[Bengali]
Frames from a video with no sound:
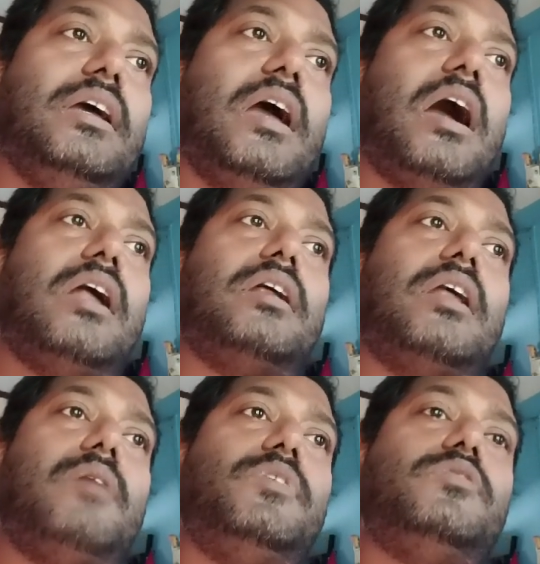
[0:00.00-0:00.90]
আর
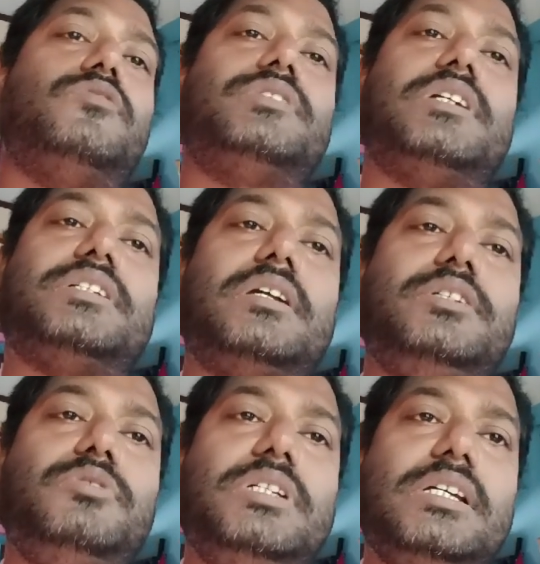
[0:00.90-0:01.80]
গ্রামার কনস্ট্রাকশন যদি
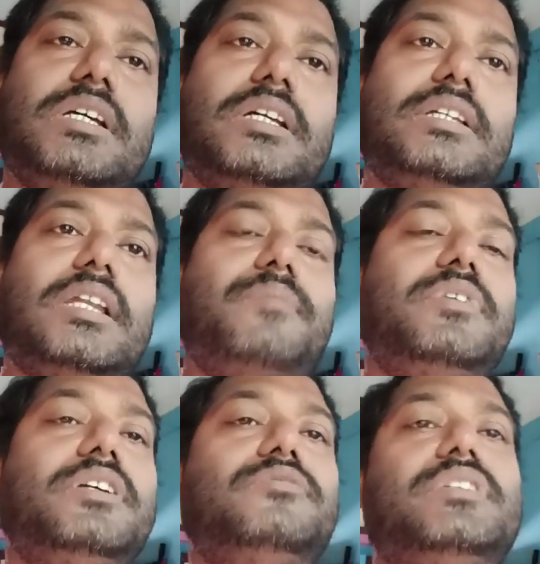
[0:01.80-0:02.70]
ঠিক না থাকে তাহলে আপনি কিন্তু
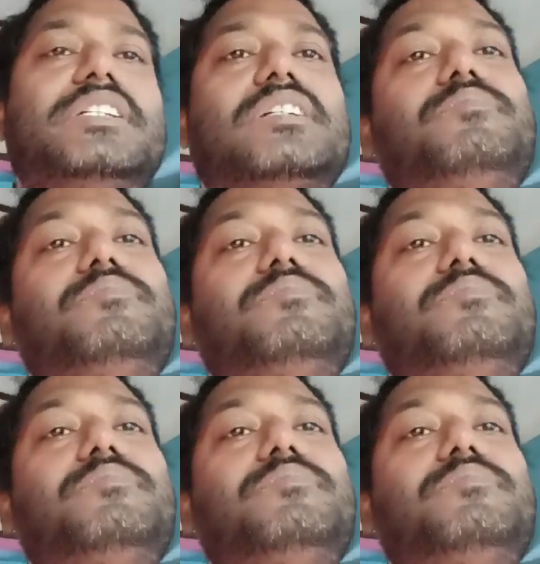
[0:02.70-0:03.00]
ডেসক্রিপটিভ